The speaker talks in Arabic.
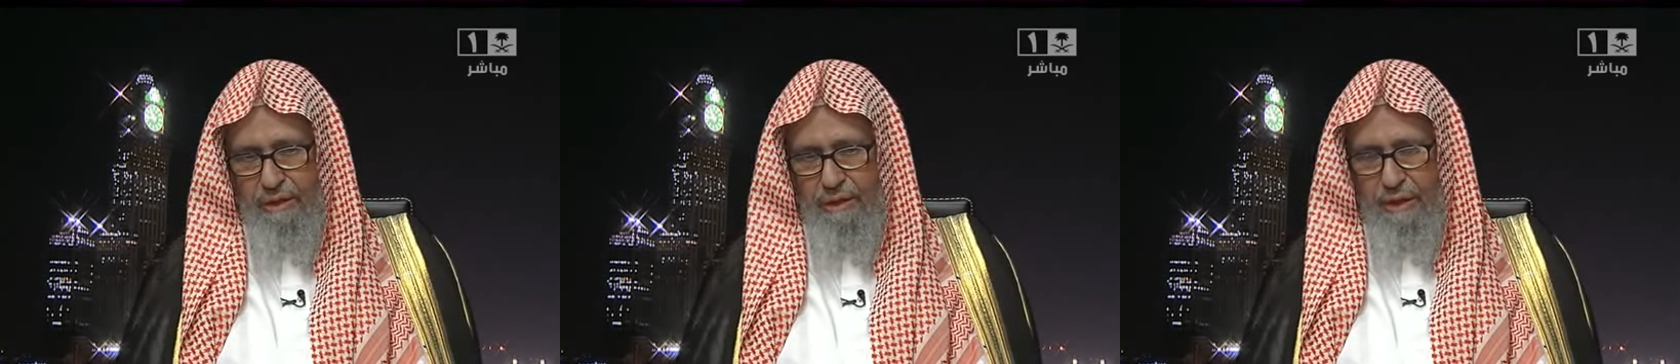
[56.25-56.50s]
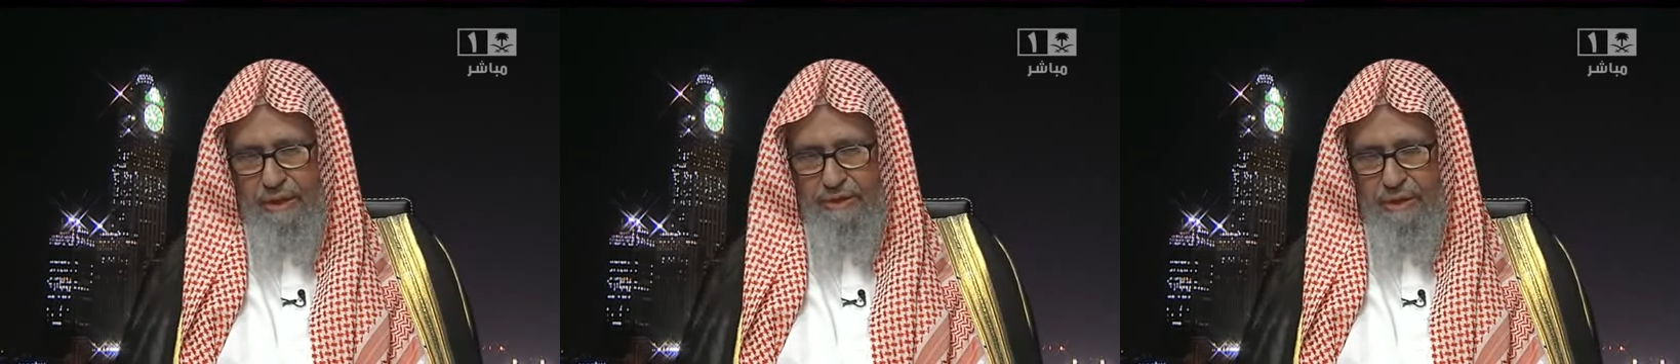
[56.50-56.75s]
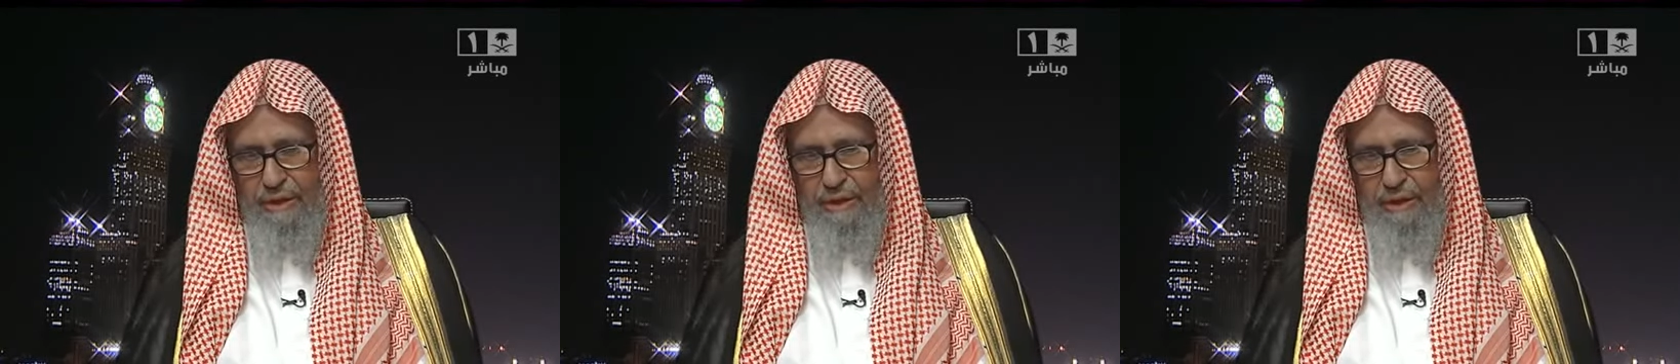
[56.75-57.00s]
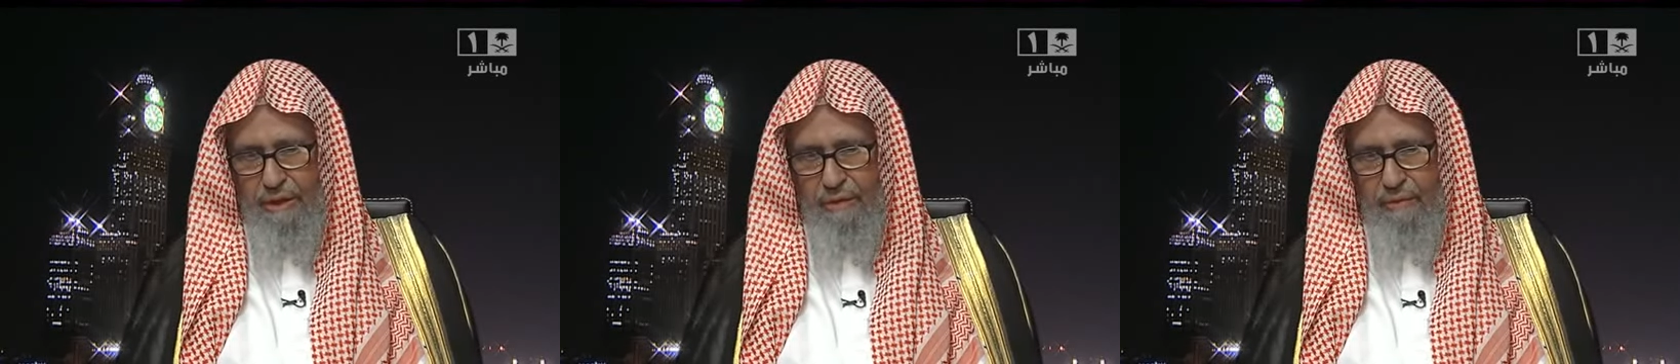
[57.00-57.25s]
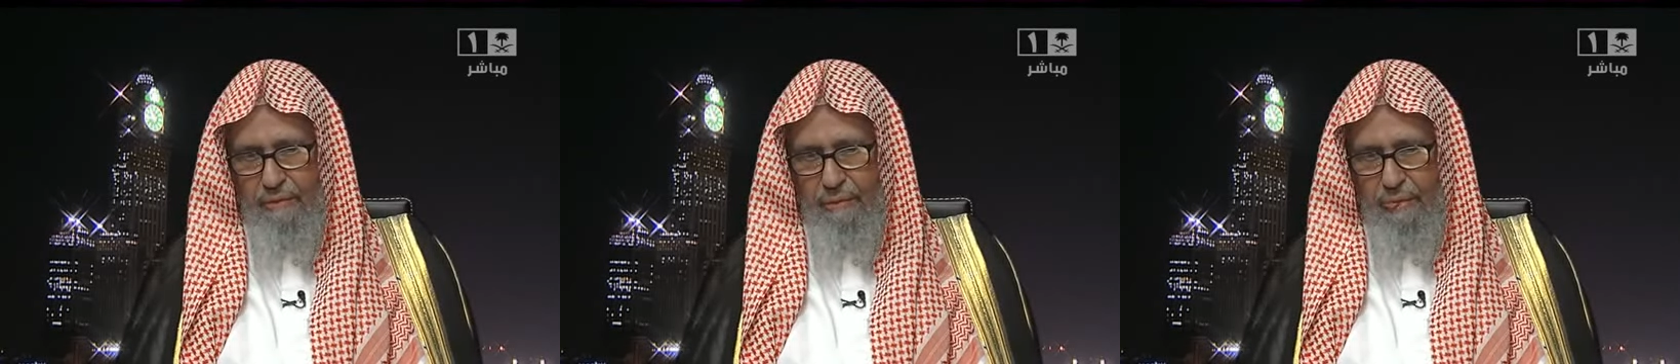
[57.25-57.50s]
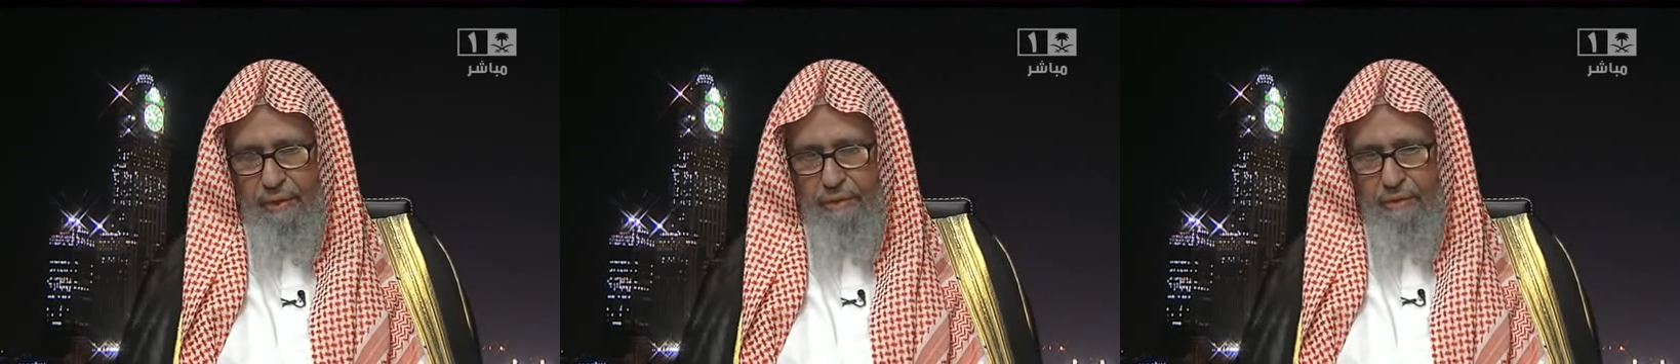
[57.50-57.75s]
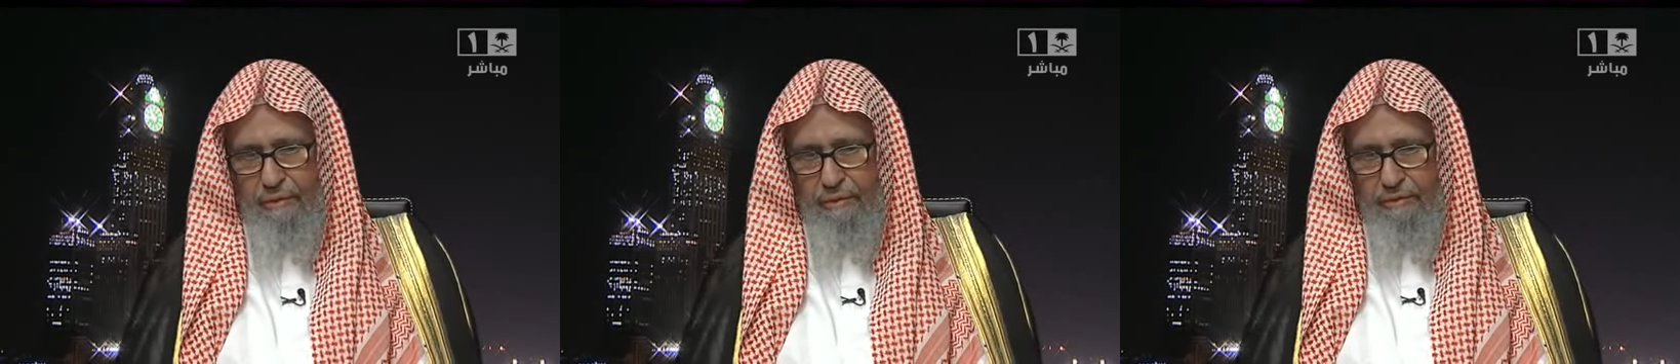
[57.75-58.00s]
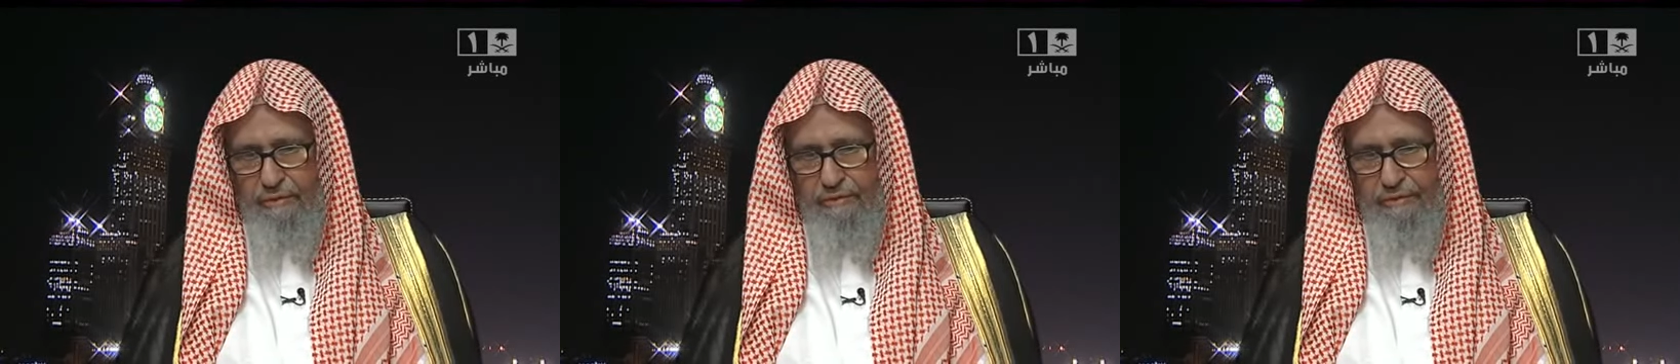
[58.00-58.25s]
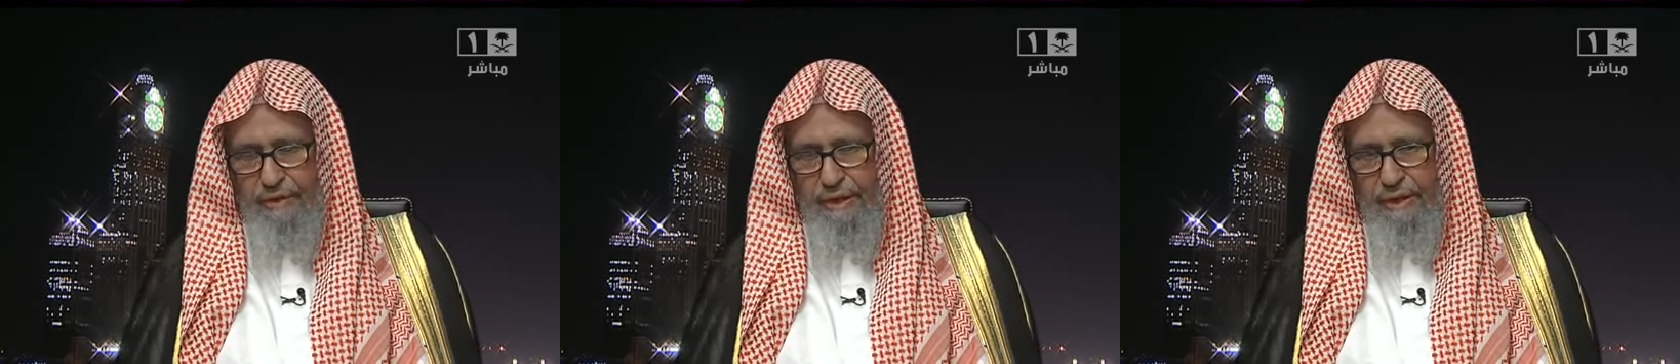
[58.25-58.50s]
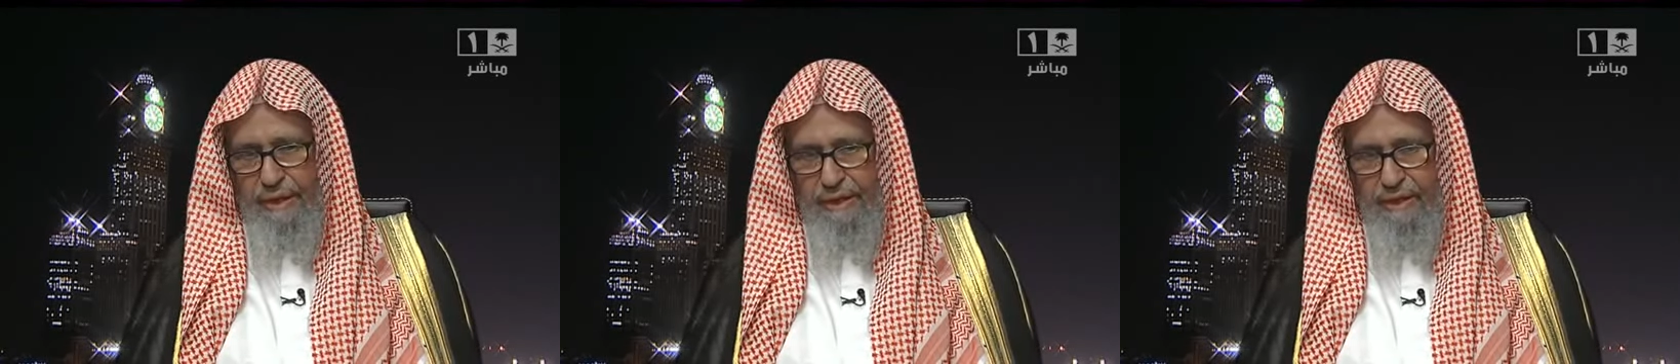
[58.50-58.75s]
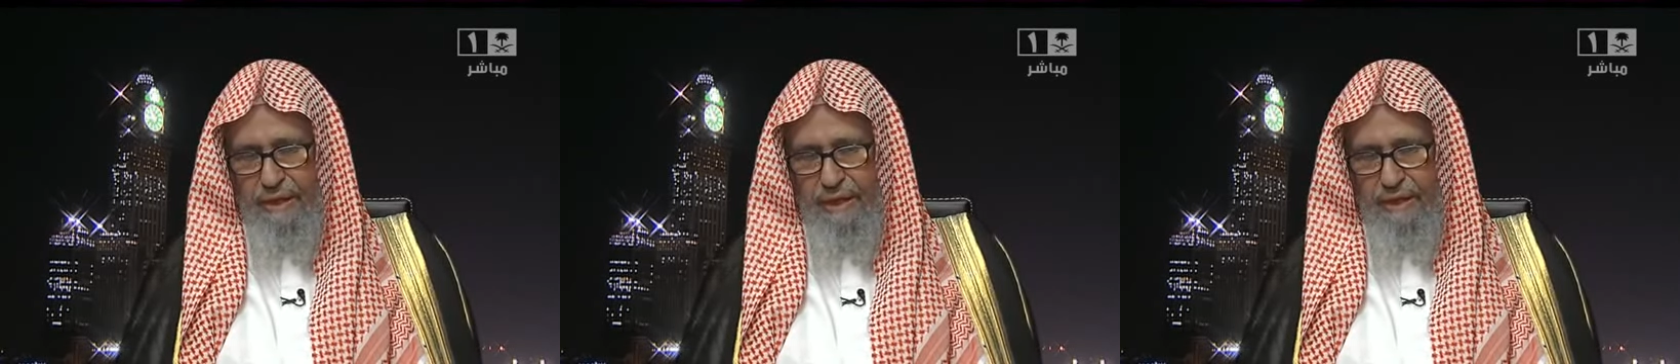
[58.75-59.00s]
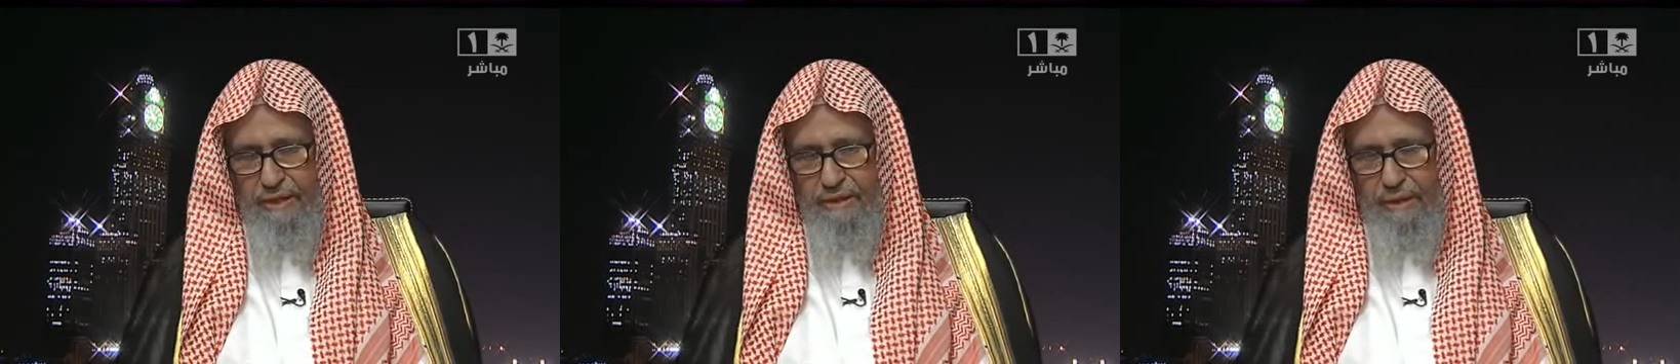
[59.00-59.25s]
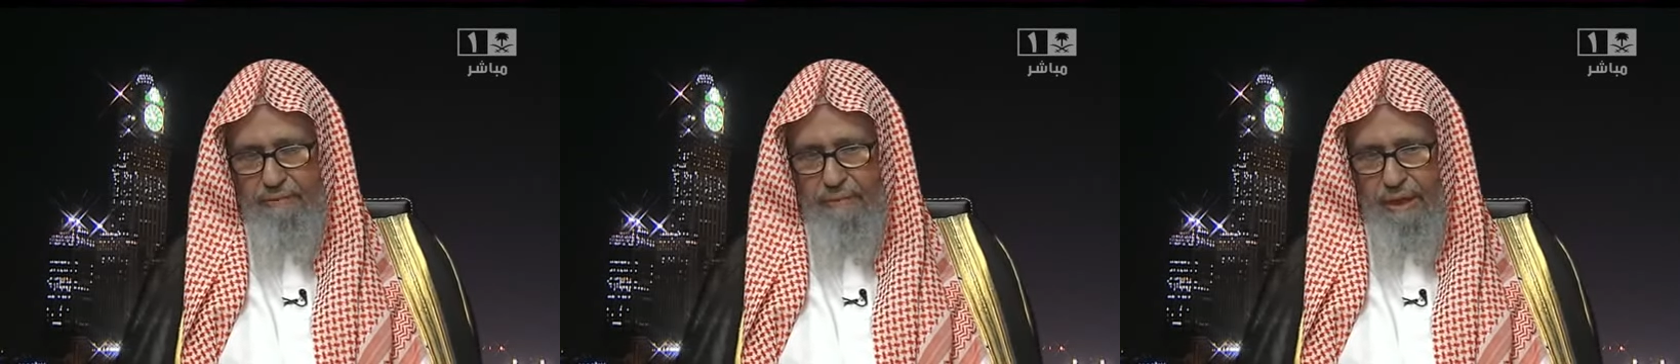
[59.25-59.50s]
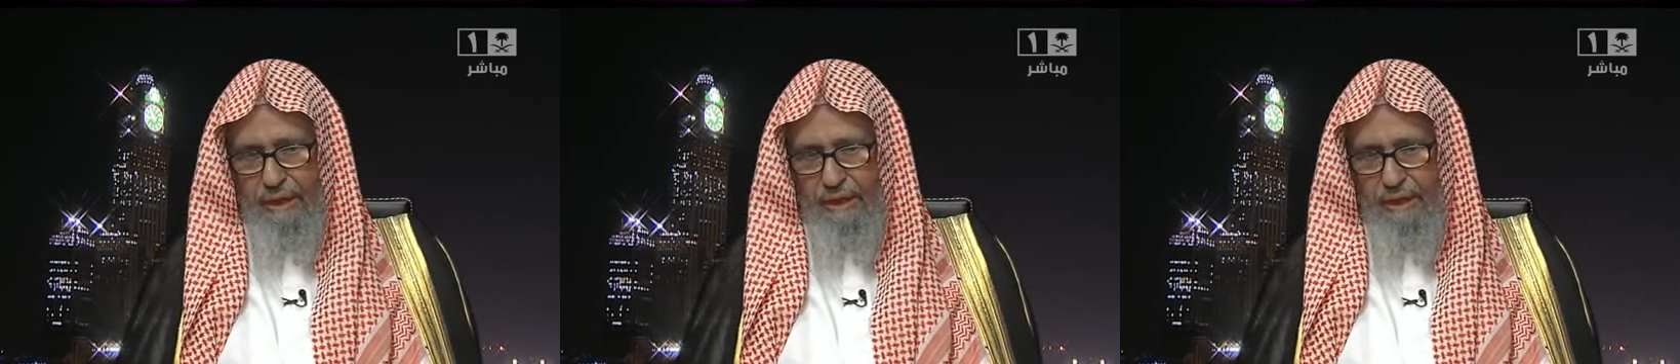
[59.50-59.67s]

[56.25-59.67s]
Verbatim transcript: آجار فإذا كان تم